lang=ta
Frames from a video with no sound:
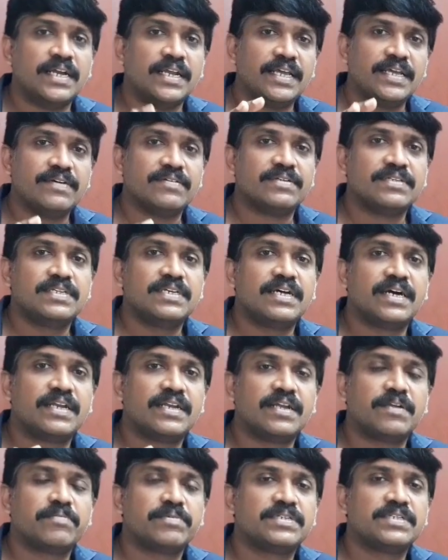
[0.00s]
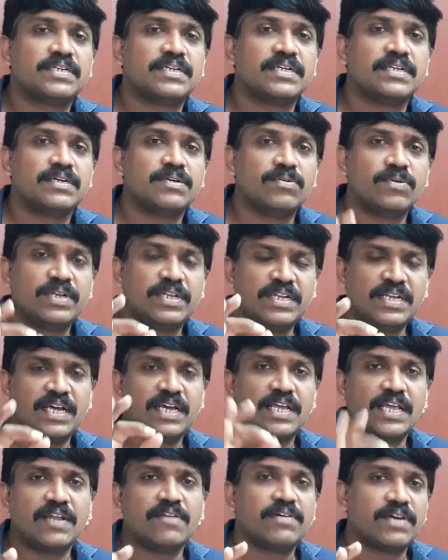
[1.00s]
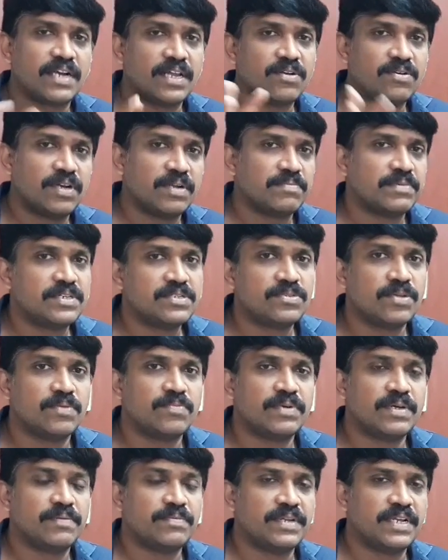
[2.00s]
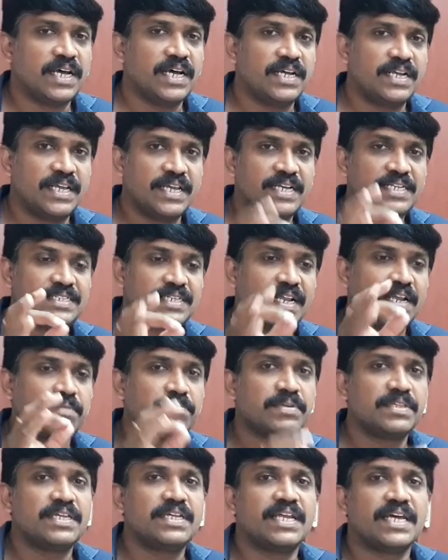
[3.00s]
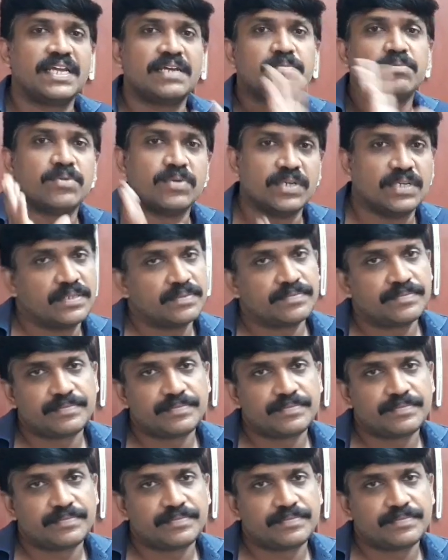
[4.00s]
நீங்கள் வந்து ஹண்ட்ரட் பர்சன்ட் என்ன கீழ் கேட்டால் உங்களை பதில் சொல்ல முடியும் அப்படின்னா நீங்கள் சில்லரை பற்றி நிறைய போடும்